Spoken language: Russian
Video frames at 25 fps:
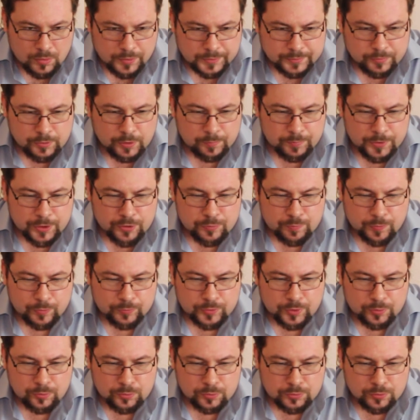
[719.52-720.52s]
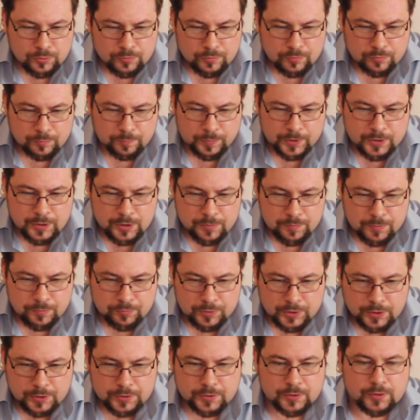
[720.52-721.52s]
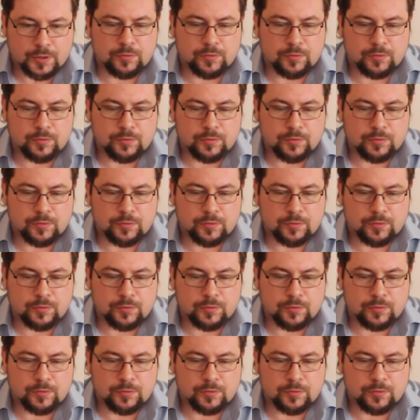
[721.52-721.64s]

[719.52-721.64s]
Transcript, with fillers: Но ну, опять же повторюсь, в принципе, выглядит